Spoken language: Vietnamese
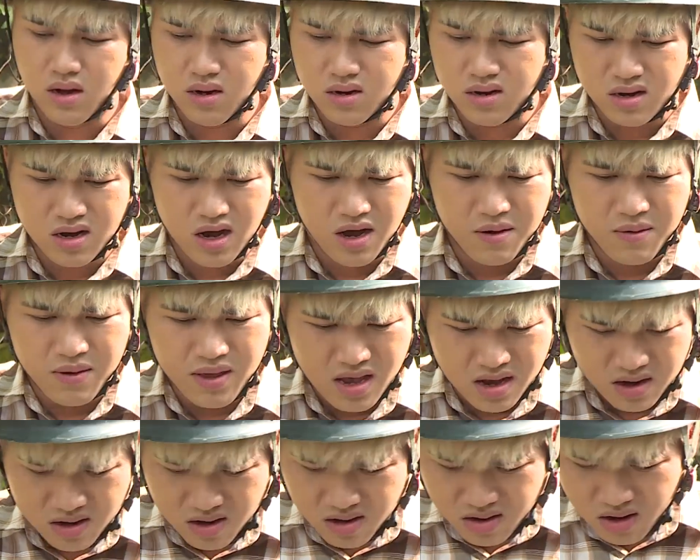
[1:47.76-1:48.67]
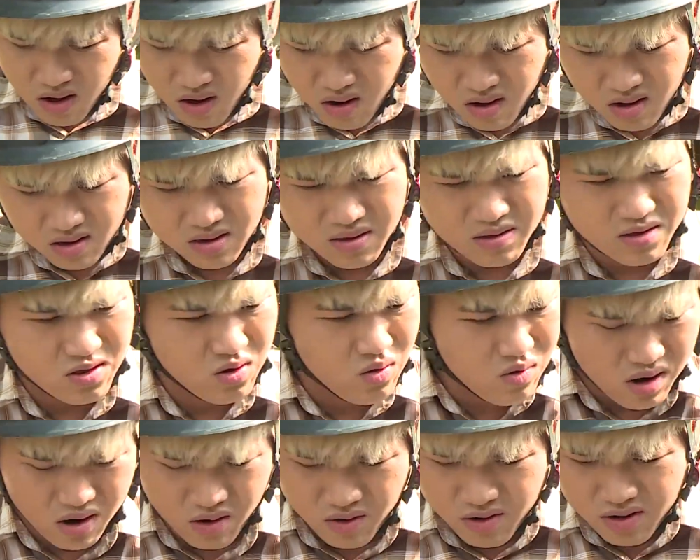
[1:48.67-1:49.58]
thôi được rồi bây giờ con chú
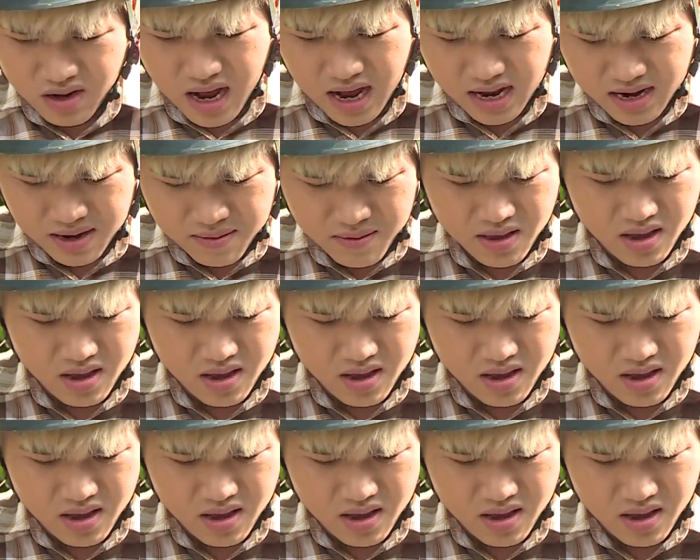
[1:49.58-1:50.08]
khỏi đền đi